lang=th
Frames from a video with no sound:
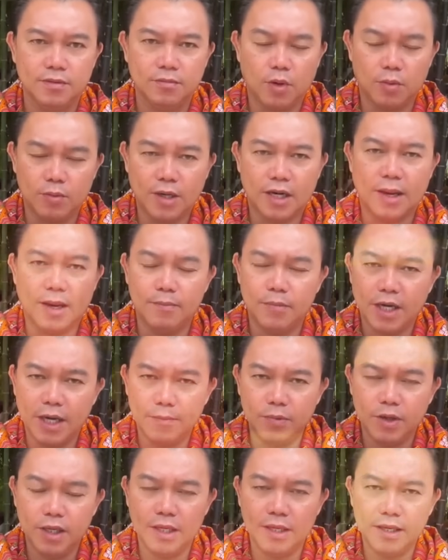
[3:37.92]
ผมอยากทำคลิ
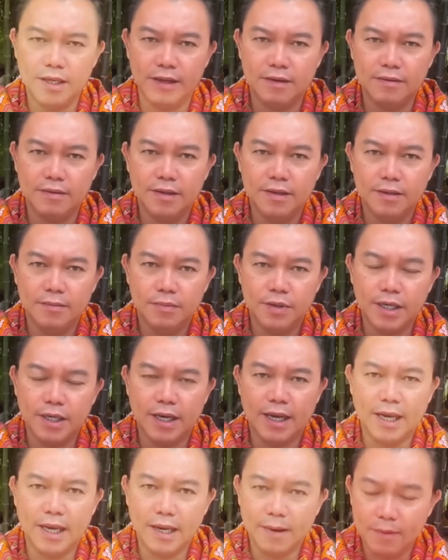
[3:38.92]
ปนี้เพื่อ
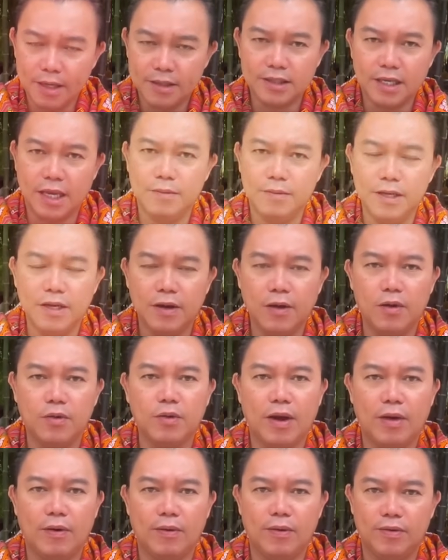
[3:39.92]
ให้กำลังใจพี่น้อง
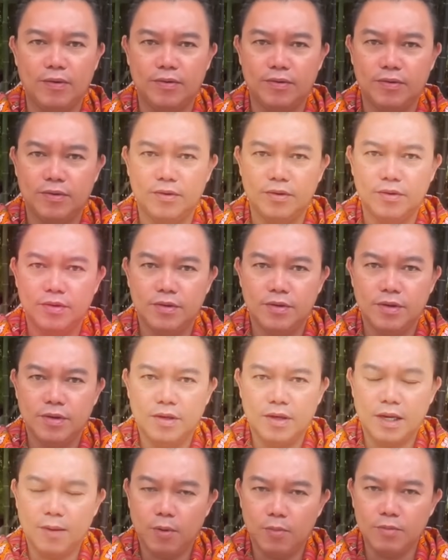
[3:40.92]
เรา
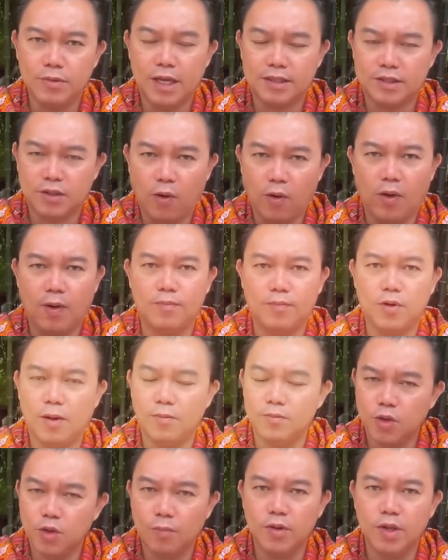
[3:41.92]
และผมอยากตอบด้
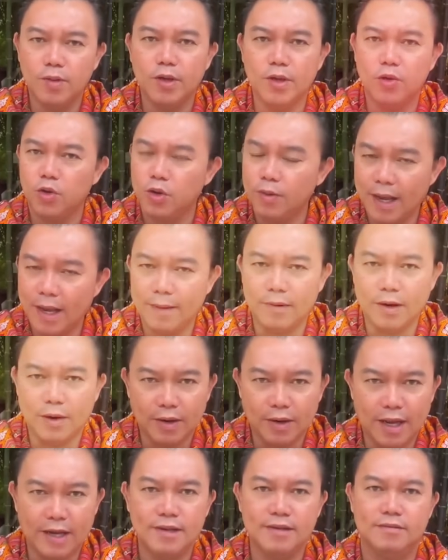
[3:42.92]
อมส้มที่มีคุณภาพเห
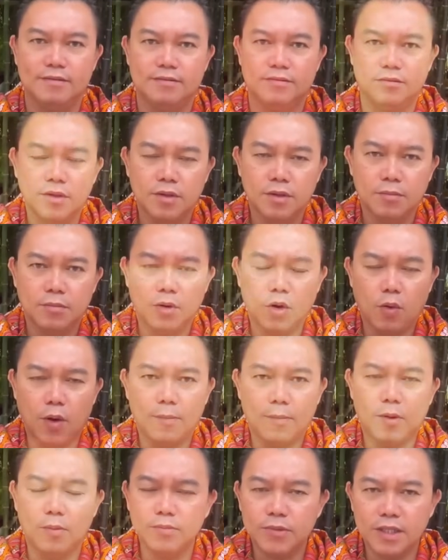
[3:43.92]
ล่านั้น เพราะ
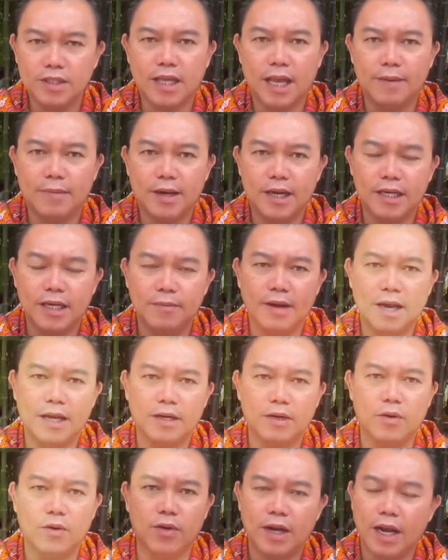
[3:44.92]
ว่าผมติดตามการทำงา
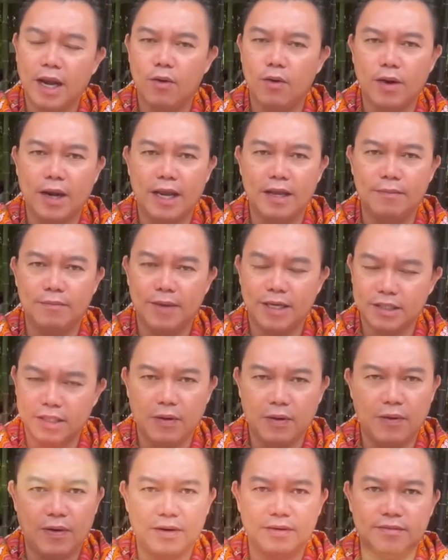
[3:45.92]
นของก้าวไกลมา
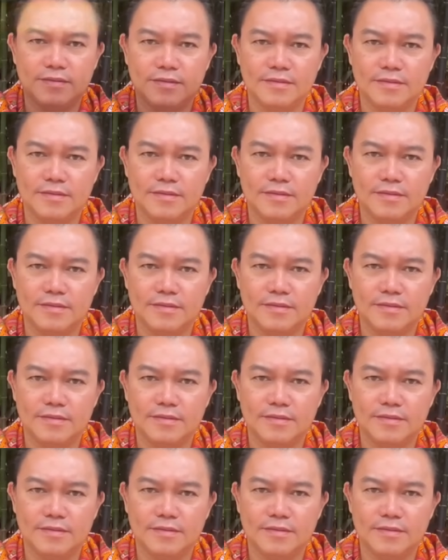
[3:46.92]
ตลอด